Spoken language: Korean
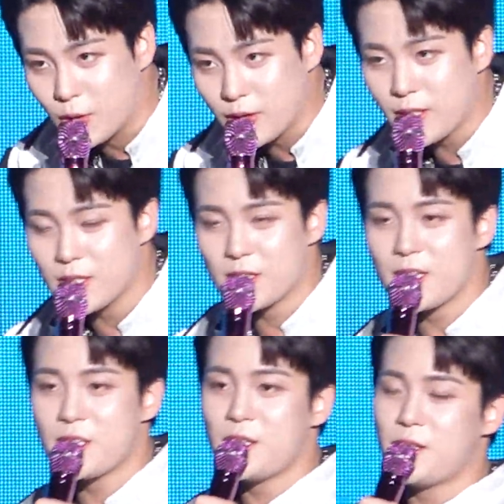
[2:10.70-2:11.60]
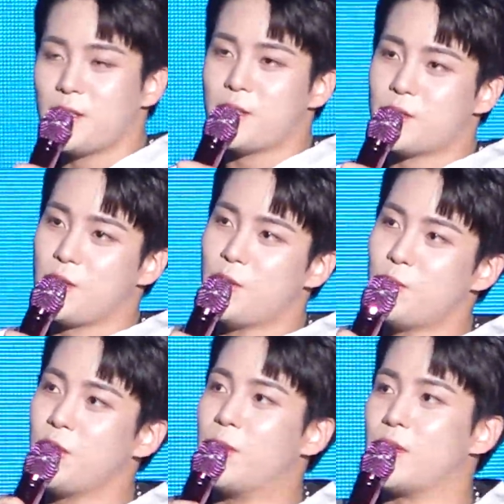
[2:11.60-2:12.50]
일단 사실
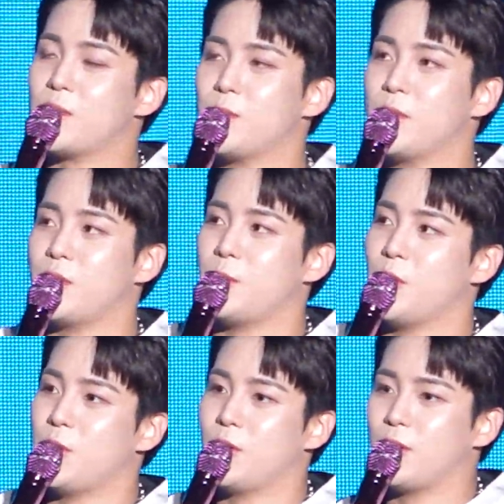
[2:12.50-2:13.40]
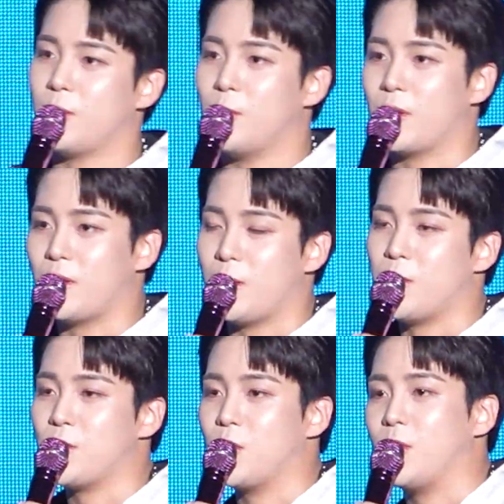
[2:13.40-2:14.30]
처음부터 말씀을 드리면은 막
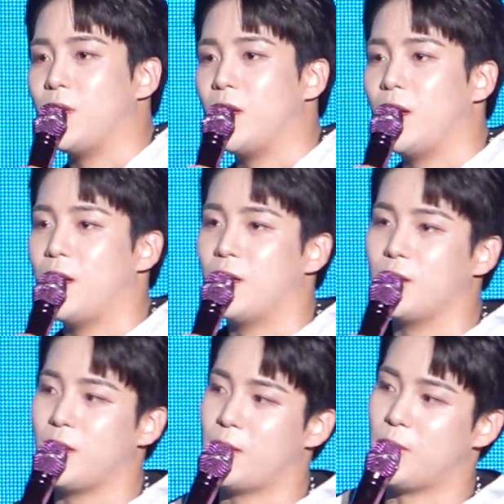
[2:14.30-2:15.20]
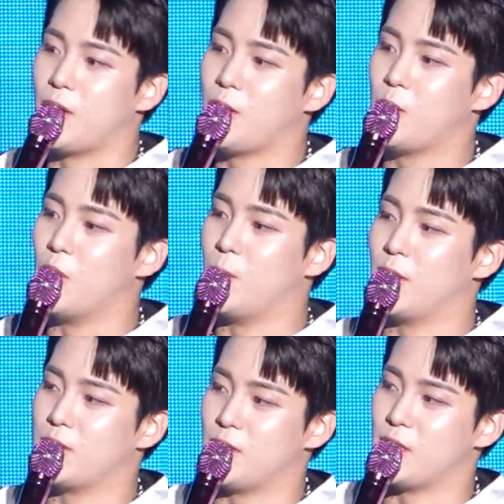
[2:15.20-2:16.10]
데뷔 전이나 데뷔하고
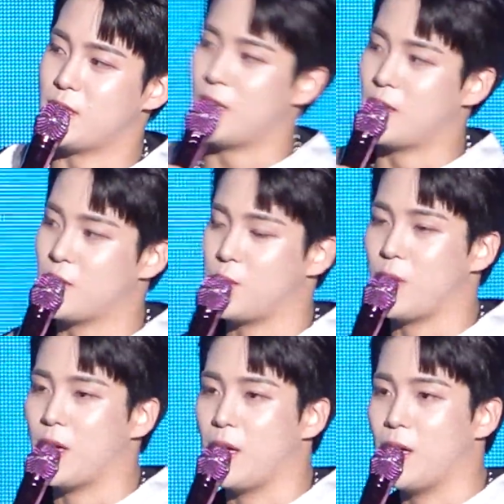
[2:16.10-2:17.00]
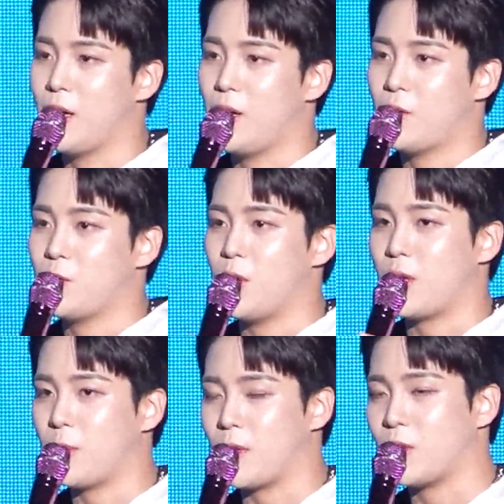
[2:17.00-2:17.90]
얼마 지나지 않아서나 좀
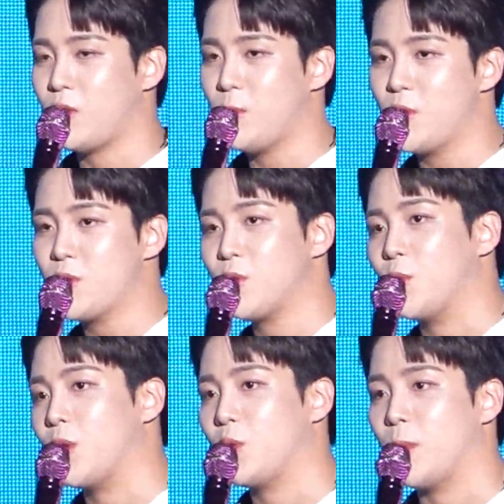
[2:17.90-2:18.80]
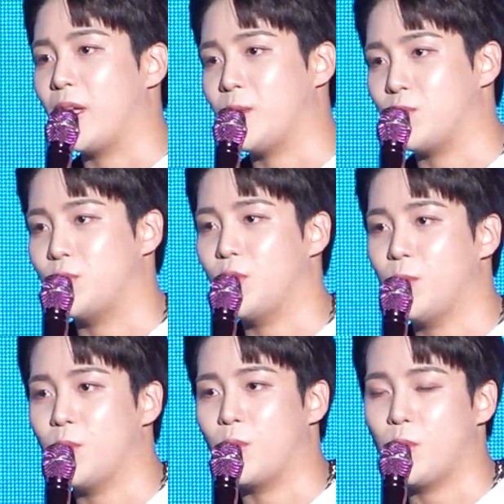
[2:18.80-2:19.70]
되게 막 뛰면서 노래도 많이
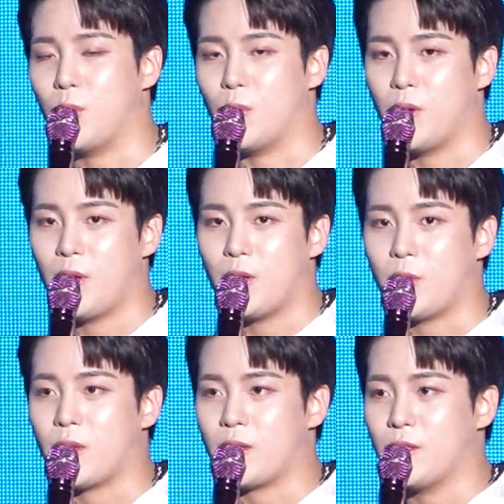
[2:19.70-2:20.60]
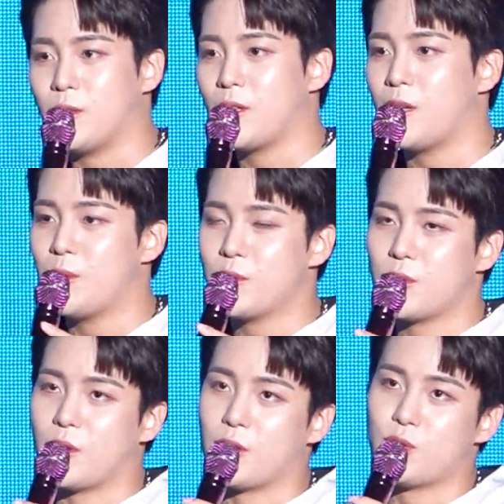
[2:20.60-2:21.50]
불러보고 되게 그렇게 하면서
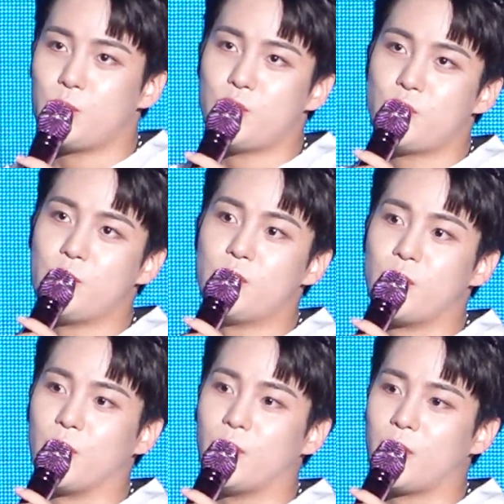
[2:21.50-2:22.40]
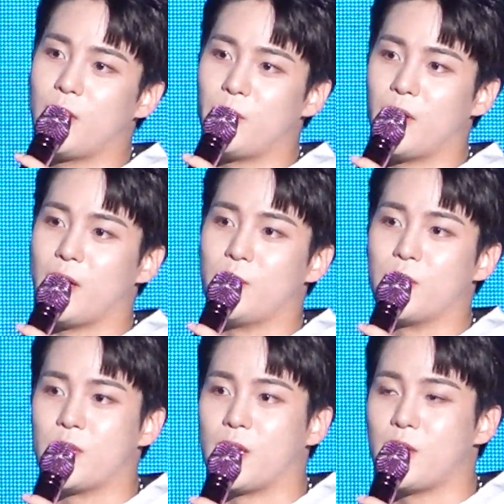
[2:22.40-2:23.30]
되게 춤을 추면서 어떻게 하면 라이브를
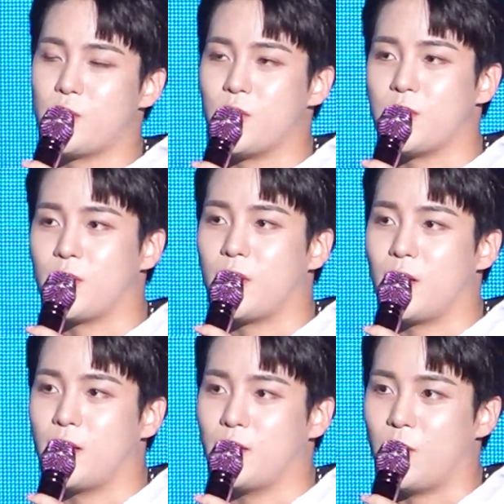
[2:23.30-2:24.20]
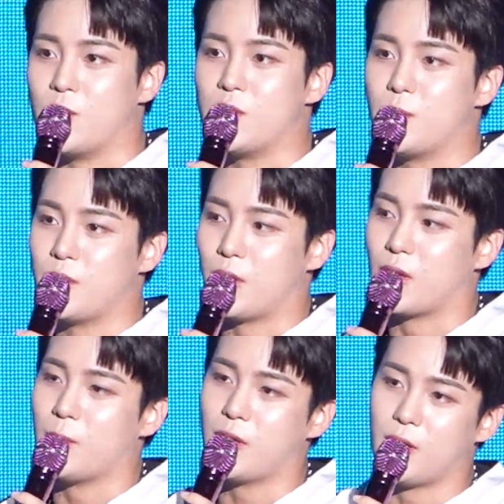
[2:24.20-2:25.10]
잘할 수 있을까라는 연습을
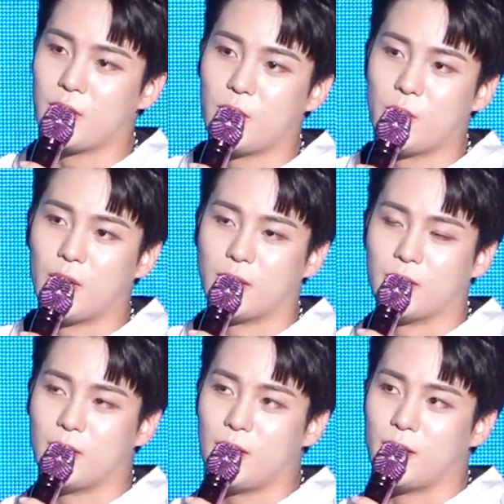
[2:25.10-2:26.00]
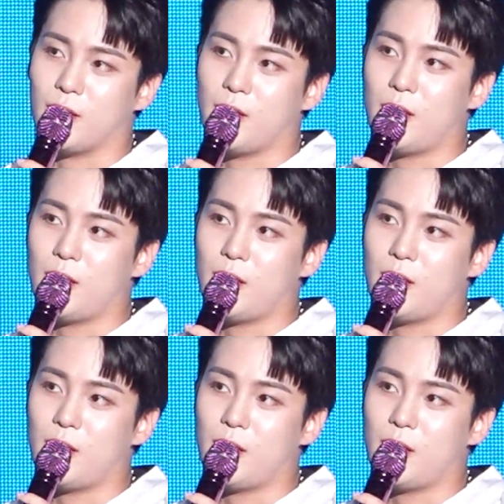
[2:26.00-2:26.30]
되게 많이 했던 것 같은데